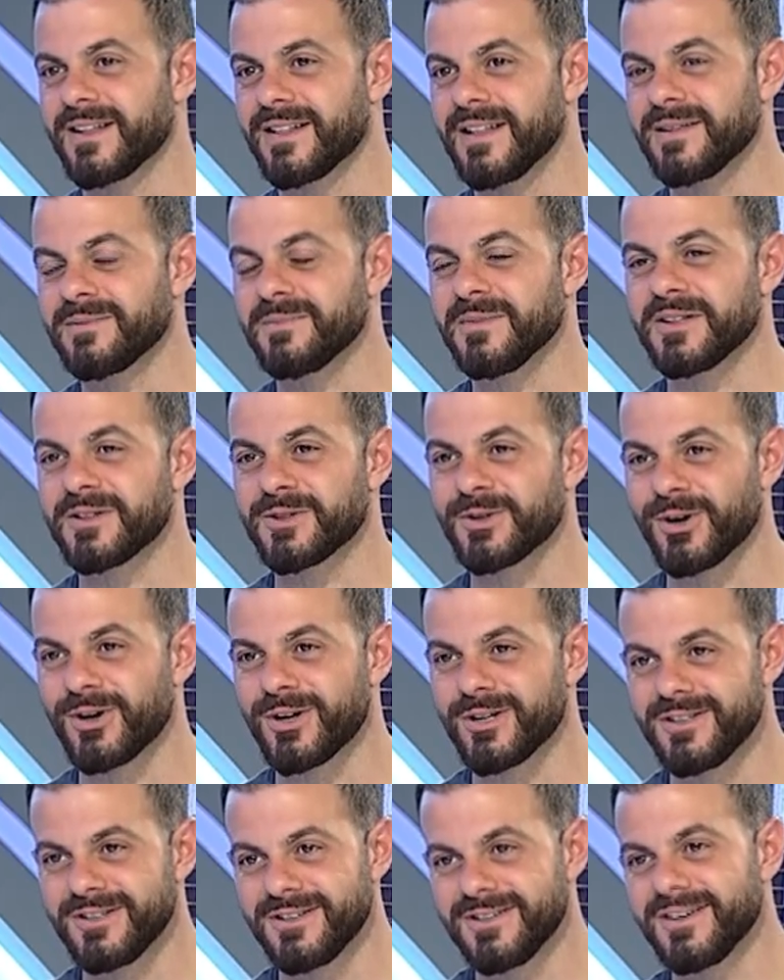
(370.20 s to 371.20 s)
300
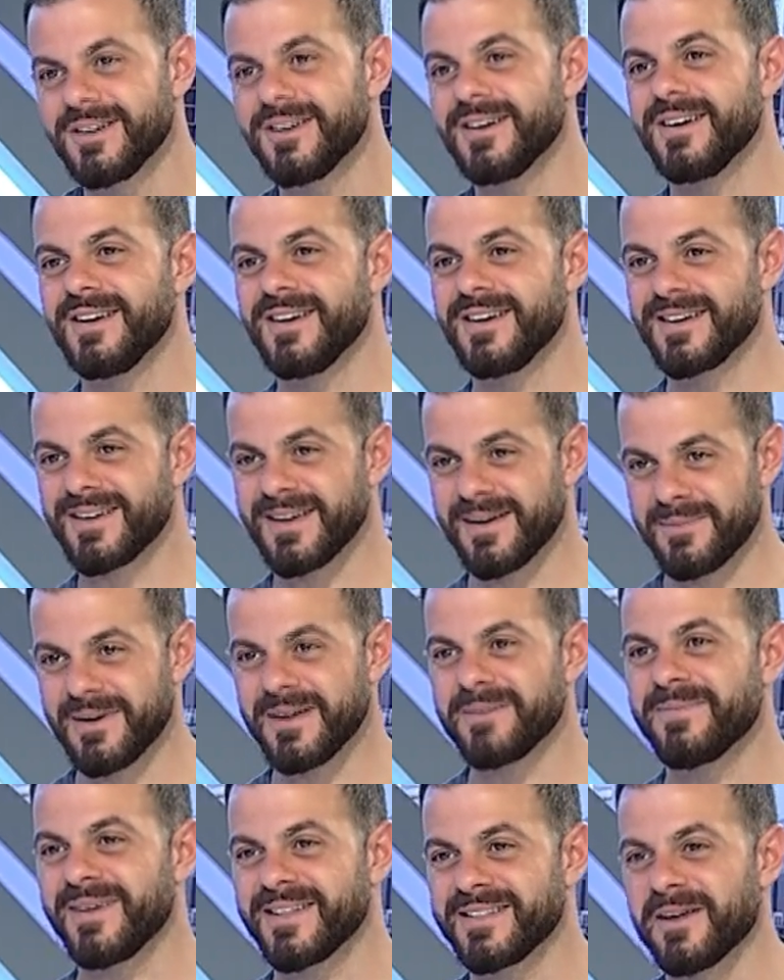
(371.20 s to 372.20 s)
طن
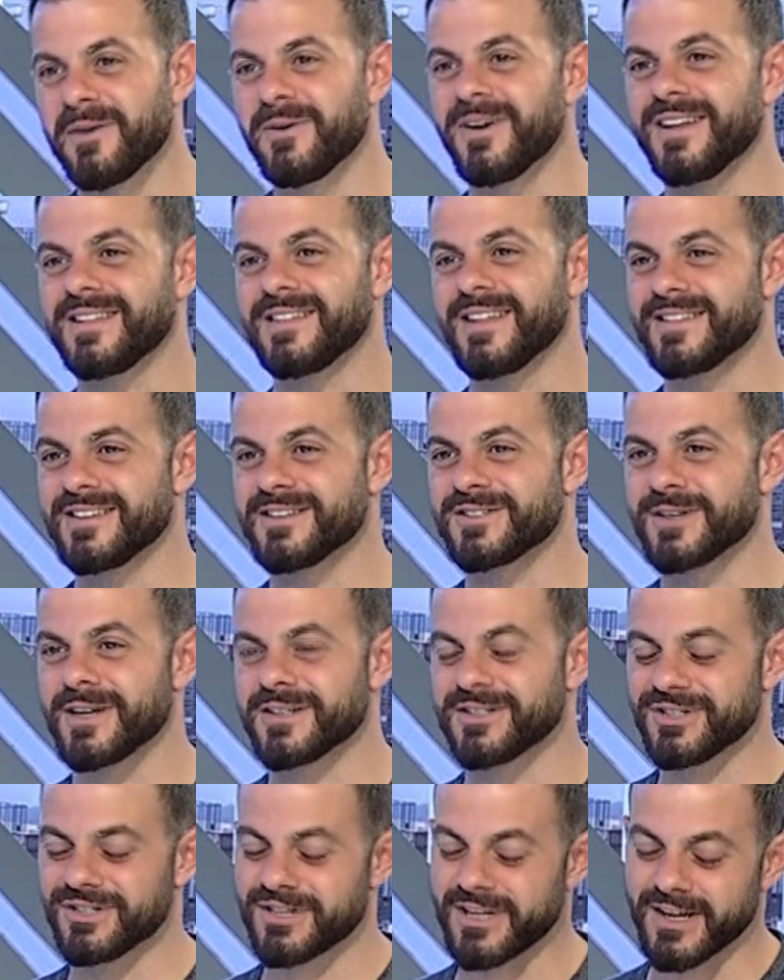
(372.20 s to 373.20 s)
كمان بدها وقت ترجع
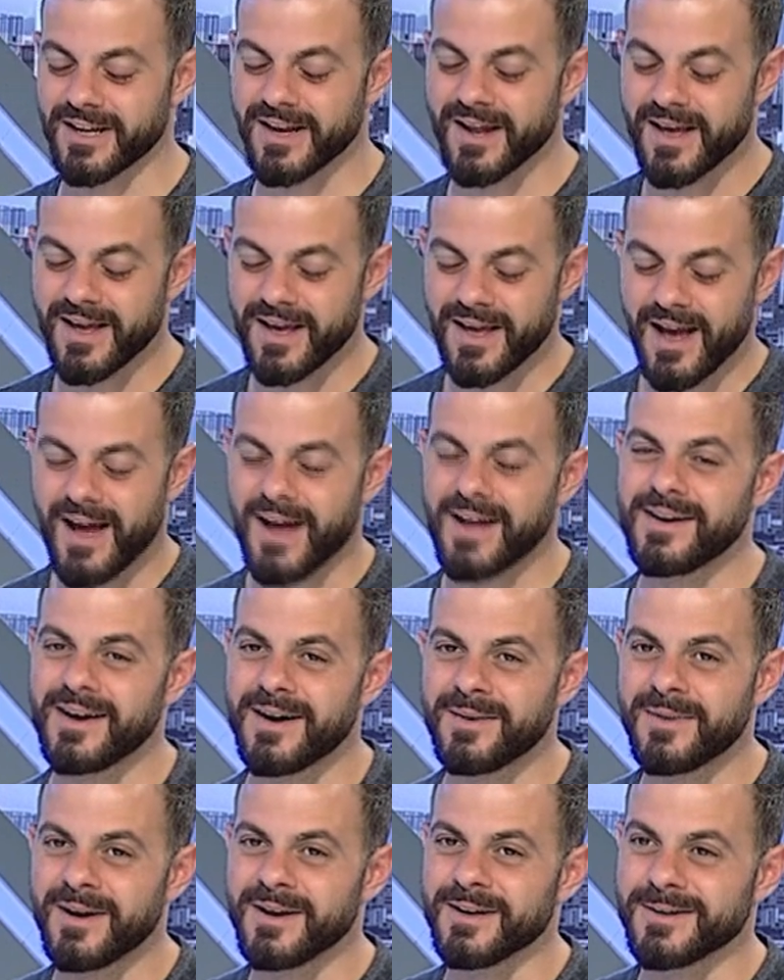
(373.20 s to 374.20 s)
تشتغل على
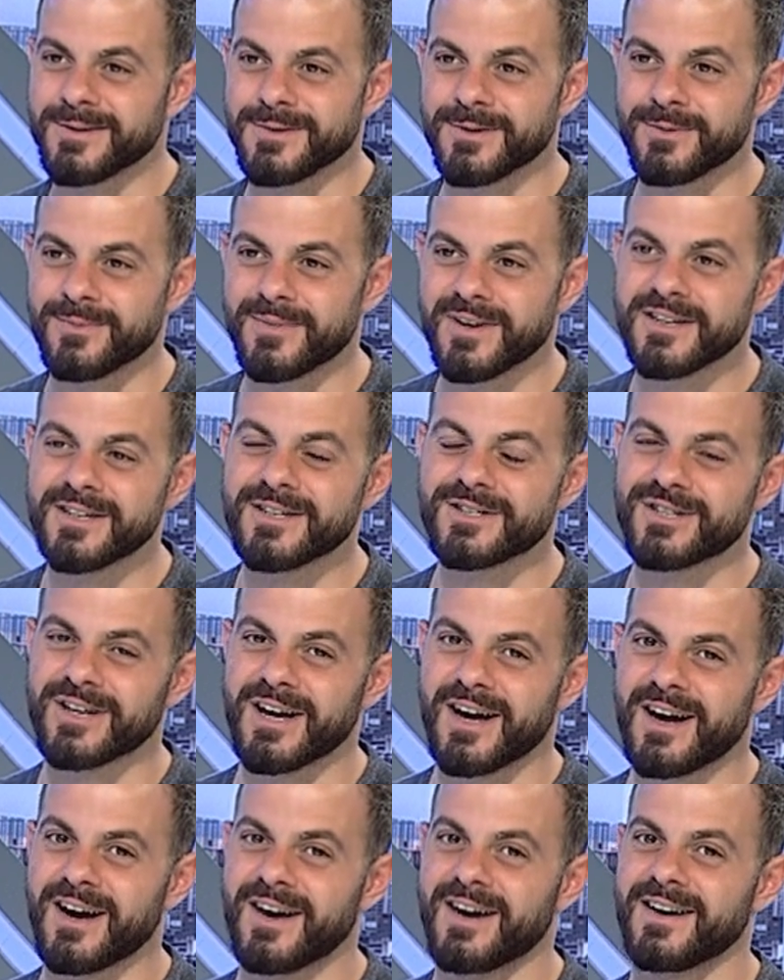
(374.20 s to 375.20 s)
امل انه ما يرجع